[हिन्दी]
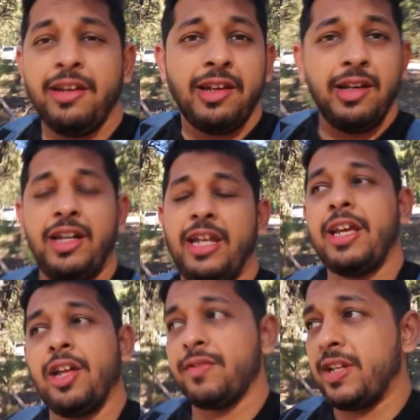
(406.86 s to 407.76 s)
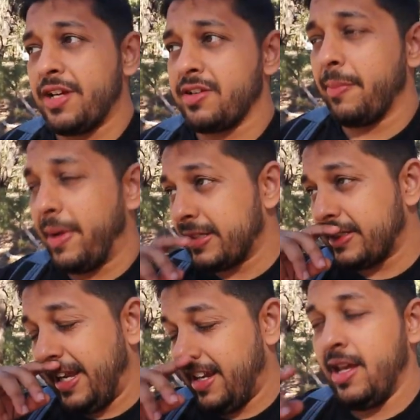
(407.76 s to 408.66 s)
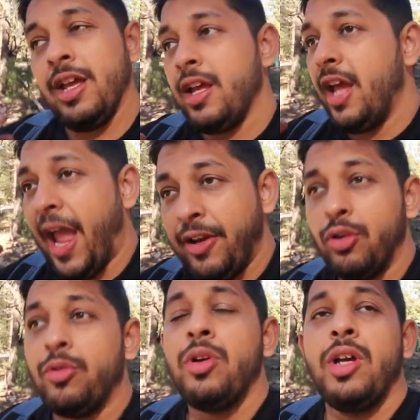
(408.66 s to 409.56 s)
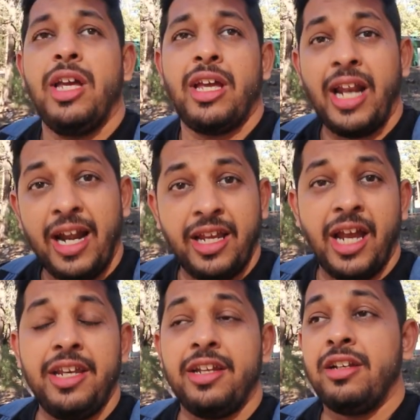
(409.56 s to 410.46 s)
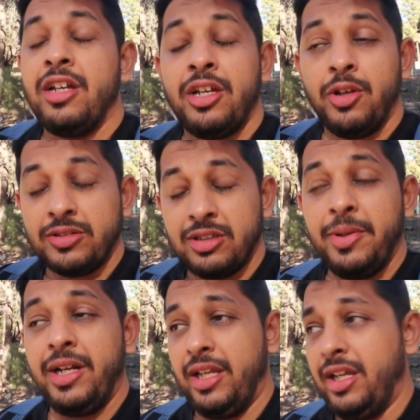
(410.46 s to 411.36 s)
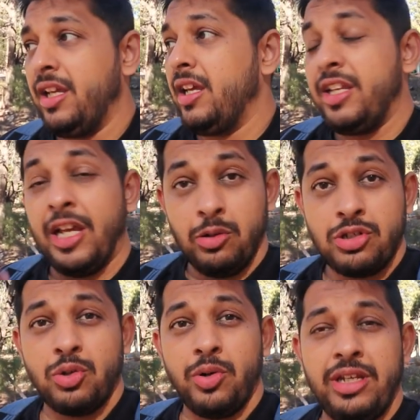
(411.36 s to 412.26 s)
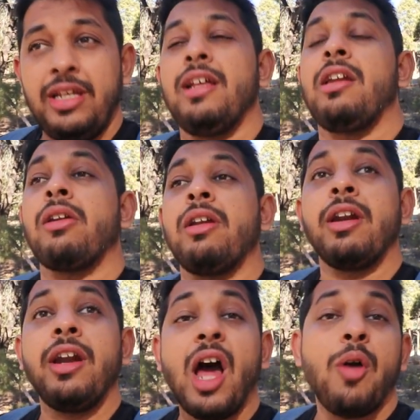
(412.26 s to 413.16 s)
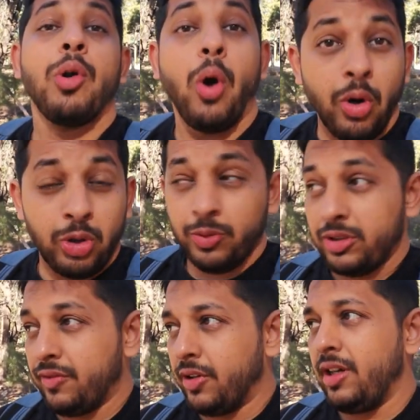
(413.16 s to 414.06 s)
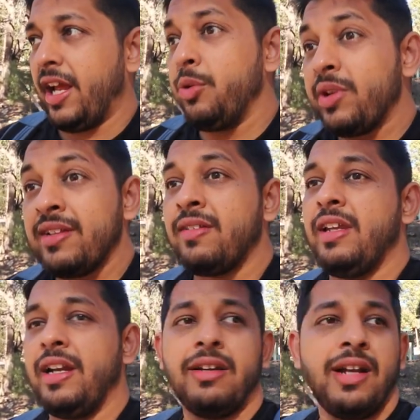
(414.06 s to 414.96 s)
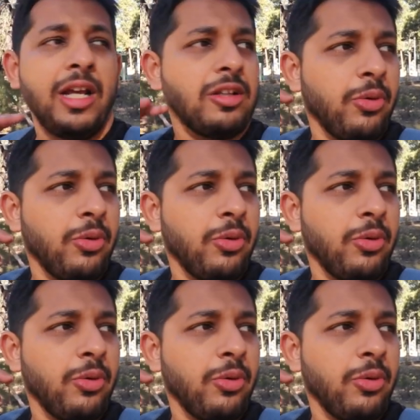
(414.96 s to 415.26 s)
रियली टेक केयर ऑफ द नेशनल पार्क्स लाइक आई नो ग्रैंड कैनियन योसमिटी येलो स्टोन ये रिनाउंड ऑल ओवर द वर्ल्ड एंड यू कैन सी इट लाइक